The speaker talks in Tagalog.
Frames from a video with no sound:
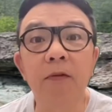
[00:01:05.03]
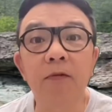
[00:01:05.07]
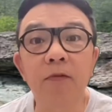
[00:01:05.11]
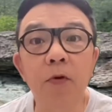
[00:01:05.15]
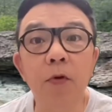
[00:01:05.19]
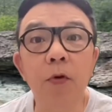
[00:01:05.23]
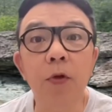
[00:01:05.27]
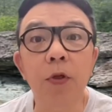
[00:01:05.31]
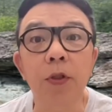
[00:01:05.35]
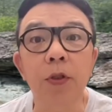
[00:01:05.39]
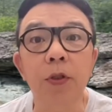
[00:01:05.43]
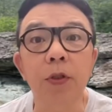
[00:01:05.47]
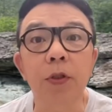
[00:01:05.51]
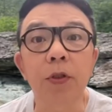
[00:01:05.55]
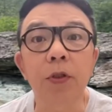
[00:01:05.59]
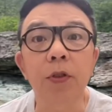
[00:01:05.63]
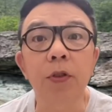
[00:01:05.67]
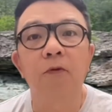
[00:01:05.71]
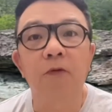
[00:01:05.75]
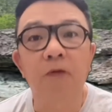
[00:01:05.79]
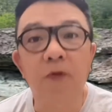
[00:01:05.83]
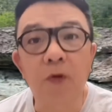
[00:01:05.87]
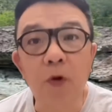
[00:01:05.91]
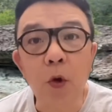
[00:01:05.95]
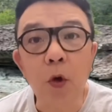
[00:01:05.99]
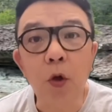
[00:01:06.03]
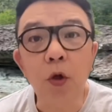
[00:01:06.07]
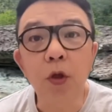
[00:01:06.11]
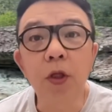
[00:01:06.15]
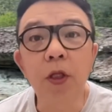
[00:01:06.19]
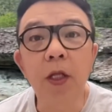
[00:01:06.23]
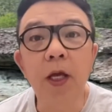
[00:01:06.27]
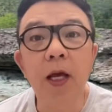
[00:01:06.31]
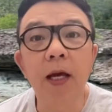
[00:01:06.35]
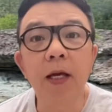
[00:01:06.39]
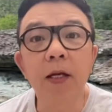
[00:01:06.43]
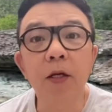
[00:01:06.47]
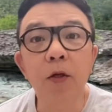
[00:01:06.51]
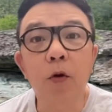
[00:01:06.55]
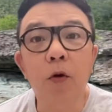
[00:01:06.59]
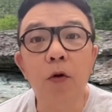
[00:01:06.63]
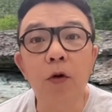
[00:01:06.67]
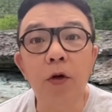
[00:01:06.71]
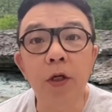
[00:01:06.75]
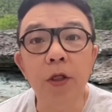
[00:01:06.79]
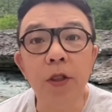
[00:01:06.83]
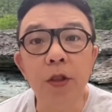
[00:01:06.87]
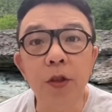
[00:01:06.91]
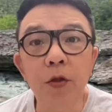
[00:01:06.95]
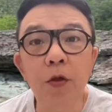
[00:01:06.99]
force, fraud and
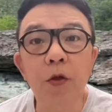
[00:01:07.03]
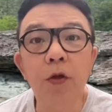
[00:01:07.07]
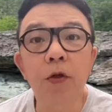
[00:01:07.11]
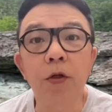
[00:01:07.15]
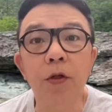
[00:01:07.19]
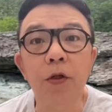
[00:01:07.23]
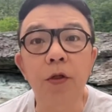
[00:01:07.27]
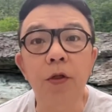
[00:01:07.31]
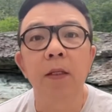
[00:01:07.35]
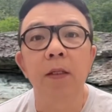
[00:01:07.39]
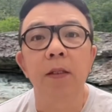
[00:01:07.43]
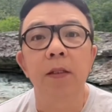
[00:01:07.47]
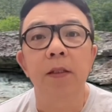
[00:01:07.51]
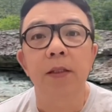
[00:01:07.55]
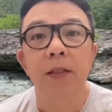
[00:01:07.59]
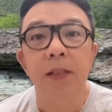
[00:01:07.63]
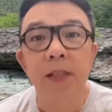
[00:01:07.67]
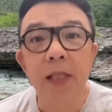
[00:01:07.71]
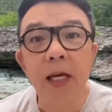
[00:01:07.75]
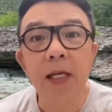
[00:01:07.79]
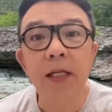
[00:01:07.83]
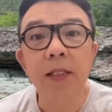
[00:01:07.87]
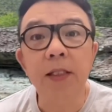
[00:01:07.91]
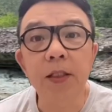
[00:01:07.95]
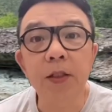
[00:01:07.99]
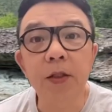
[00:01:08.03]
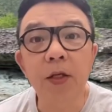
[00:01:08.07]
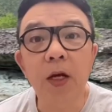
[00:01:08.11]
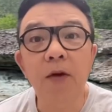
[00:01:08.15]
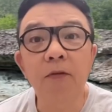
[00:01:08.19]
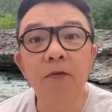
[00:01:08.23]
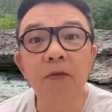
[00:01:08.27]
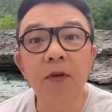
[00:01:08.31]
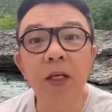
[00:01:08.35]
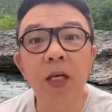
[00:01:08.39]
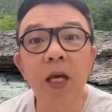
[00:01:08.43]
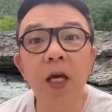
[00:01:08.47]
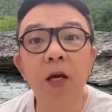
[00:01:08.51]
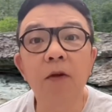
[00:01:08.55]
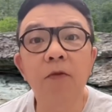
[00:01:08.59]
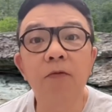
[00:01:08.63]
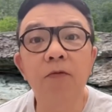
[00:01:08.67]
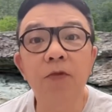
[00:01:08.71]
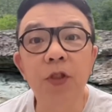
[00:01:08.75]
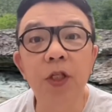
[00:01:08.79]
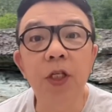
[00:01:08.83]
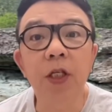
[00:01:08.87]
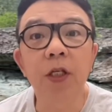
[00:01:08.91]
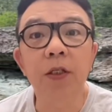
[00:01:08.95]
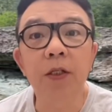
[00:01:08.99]
coercion, sex trafficking of
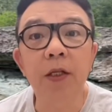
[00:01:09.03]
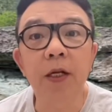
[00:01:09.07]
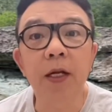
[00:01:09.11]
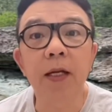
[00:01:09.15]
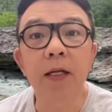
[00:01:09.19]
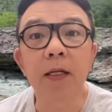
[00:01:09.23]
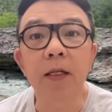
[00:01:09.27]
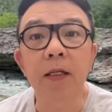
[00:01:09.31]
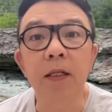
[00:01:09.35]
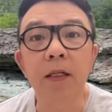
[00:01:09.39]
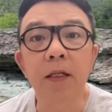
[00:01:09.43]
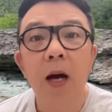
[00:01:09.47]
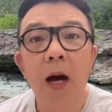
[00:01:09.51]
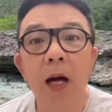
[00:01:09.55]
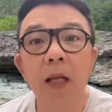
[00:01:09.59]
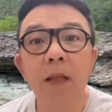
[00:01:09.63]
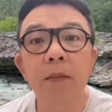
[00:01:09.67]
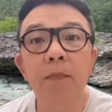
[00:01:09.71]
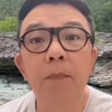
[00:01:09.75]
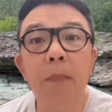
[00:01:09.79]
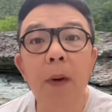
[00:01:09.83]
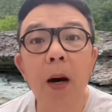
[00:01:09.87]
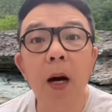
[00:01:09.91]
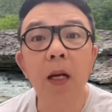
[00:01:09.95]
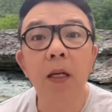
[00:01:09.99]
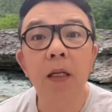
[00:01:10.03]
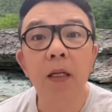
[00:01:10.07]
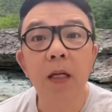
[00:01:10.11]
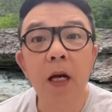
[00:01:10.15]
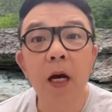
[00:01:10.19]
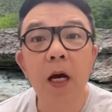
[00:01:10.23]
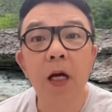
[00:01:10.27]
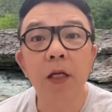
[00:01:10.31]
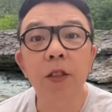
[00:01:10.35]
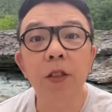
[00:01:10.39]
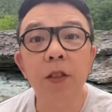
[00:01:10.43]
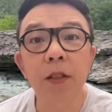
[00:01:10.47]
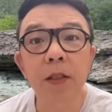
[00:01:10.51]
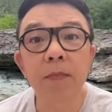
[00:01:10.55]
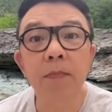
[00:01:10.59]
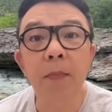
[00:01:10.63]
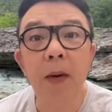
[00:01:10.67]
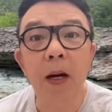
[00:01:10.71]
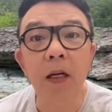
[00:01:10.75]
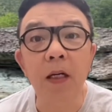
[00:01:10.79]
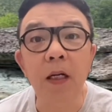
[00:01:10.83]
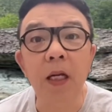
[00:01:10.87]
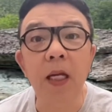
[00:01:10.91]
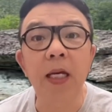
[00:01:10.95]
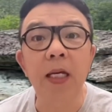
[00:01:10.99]
children, at bulk cash
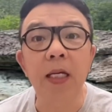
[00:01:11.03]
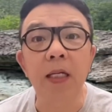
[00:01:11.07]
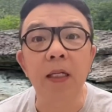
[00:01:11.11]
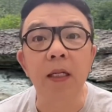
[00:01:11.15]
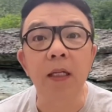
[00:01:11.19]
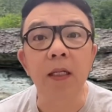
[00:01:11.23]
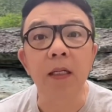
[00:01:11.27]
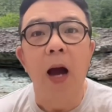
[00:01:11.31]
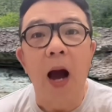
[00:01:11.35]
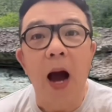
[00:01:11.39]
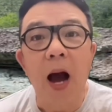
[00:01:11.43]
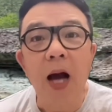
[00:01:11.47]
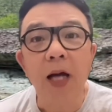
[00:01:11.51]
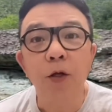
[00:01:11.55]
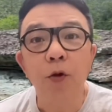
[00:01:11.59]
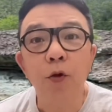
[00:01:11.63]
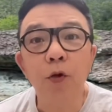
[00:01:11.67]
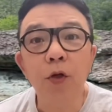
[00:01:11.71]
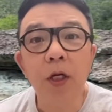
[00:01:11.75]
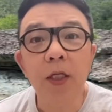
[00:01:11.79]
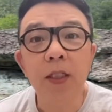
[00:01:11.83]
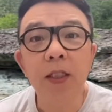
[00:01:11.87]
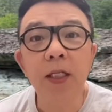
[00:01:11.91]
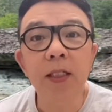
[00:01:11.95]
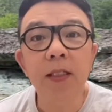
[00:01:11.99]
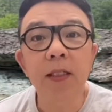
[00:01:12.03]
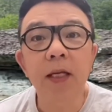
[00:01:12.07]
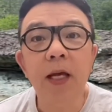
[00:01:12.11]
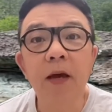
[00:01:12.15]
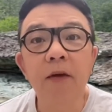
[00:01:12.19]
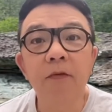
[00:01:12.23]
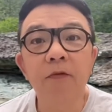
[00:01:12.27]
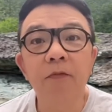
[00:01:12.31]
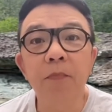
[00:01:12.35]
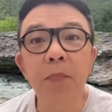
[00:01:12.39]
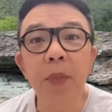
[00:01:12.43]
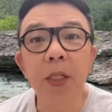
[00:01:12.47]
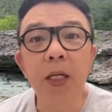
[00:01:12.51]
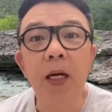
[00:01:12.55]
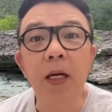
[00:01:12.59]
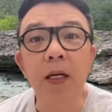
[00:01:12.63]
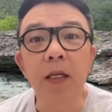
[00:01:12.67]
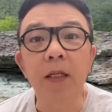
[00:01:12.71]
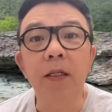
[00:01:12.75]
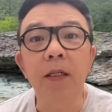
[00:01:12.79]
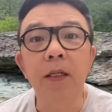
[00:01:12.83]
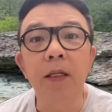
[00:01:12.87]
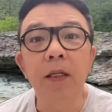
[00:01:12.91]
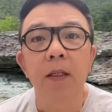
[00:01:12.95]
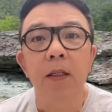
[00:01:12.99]
smuggling. Ayon kasi sa FBI,
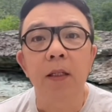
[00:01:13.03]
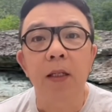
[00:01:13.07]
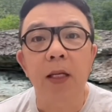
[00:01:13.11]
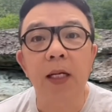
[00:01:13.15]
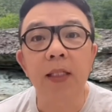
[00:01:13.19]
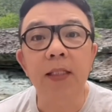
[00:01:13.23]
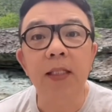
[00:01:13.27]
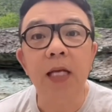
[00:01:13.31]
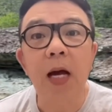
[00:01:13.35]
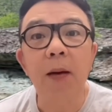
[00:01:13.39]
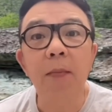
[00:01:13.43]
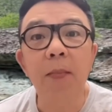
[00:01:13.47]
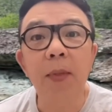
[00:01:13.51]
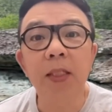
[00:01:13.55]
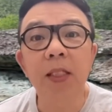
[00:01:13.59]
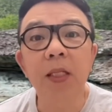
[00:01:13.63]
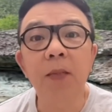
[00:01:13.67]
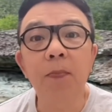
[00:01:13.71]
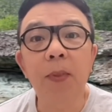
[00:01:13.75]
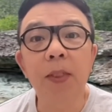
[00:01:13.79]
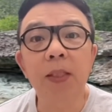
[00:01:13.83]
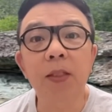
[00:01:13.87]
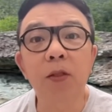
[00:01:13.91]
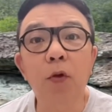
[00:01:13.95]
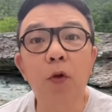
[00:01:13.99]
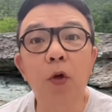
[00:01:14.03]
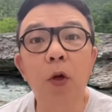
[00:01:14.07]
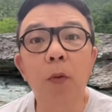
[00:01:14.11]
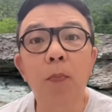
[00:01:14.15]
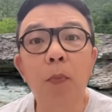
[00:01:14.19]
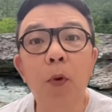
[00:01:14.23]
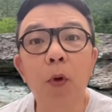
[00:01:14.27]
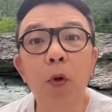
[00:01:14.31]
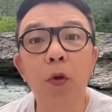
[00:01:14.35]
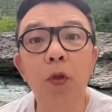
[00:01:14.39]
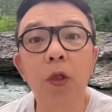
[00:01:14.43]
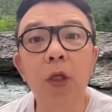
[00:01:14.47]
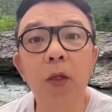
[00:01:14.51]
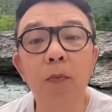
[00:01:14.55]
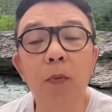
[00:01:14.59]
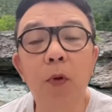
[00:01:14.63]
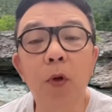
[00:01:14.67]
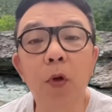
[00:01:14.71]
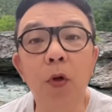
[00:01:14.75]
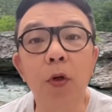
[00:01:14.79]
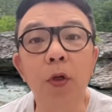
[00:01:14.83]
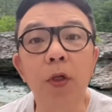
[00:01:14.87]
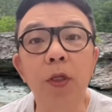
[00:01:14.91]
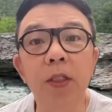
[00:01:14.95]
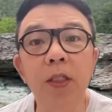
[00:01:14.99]
kasama si Pastor Apollo
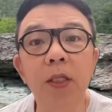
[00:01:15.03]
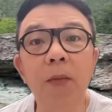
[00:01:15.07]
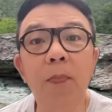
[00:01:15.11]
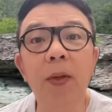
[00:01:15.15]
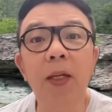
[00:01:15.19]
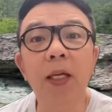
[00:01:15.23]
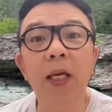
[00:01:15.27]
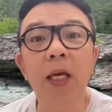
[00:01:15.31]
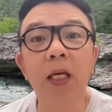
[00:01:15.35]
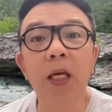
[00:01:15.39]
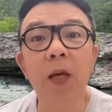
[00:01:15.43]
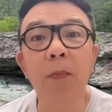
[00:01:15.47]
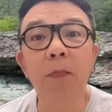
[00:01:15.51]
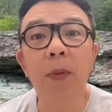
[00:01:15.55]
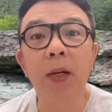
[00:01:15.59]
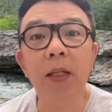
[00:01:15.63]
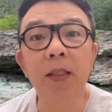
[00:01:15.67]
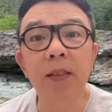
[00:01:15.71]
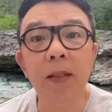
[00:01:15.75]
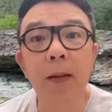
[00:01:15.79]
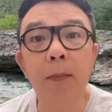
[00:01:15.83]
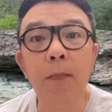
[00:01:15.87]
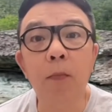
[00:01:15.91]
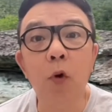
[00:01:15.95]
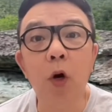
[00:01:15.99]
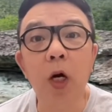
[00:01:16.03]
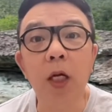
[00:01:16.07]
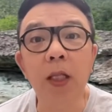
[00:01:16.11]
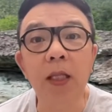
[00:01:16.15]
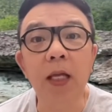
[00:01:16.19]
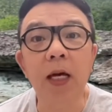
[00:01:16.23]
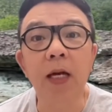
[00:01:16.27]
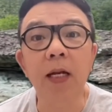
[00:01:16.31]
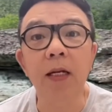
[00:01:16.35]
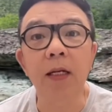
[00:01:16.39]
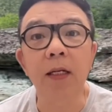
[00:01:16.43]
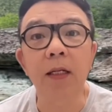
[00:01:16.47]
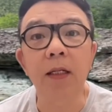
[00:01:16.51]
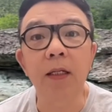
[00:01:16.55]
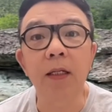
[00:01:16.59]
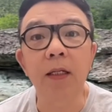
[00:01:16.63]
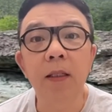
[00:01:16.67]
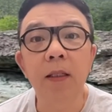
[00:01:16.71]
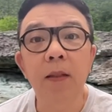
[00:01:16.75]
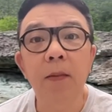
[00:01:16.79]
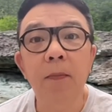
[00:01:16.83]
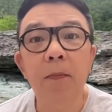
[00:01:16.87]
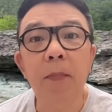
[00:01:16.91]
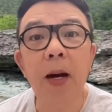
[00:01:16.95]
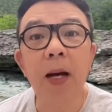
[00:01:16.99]
Kibuloy sa pakikipagsabuatan
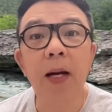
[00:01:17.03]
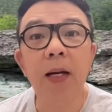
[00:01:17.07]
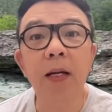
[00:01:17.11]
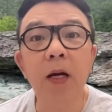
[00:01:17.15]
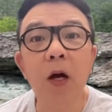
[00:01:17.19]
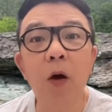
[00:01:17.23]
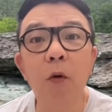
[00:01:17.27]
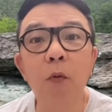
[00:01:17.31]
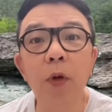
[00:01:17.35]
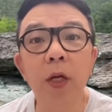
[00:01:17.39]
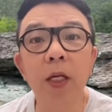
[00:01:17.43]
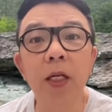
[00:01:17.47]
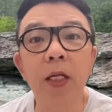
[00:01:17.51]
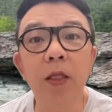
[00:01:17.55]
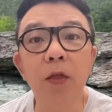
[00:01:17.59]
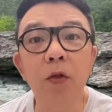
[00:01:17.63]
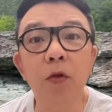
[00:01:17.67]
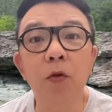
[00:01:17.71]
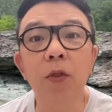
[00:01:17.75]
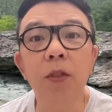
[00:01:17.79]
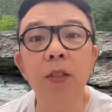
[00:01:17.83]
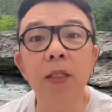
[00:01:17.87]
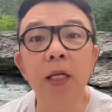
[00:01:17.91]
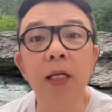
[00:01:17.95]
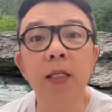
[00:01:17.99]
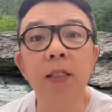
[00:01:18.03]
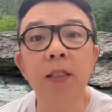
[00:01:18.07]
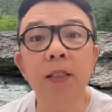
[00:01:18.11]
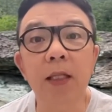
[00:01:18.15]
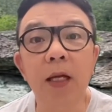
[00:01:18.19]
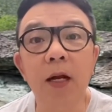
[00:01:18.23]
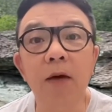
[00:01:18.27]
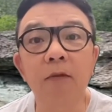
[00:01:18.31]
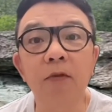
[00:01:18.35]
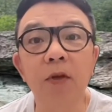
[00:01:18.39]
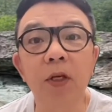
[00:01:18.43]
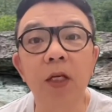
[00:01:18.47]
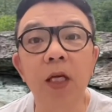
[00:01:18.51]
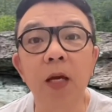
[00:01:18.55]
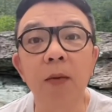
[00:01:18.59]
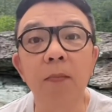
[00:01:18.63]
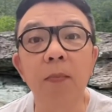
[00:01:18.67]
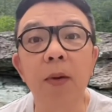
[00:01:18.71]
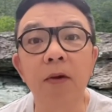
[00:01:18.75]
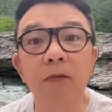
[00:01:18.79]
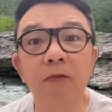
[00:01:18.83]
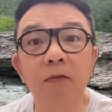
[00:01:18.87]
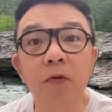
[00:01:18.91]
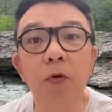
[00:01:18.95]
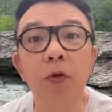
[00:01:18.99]
para gawin itong sex trafficking
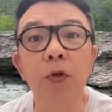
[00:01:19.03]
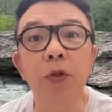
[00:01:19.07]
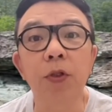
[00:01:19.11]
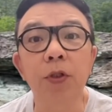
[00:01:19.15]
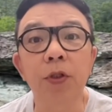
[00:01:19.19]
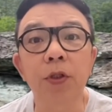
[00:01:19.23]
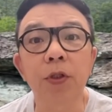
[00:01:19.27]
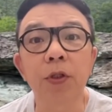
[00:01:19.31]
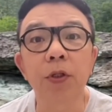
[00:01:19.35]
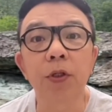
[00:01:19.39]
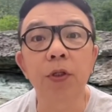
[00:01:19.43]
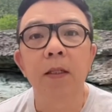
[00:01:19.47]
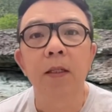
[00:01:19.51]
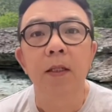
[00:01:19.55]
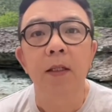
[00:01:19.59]
by force.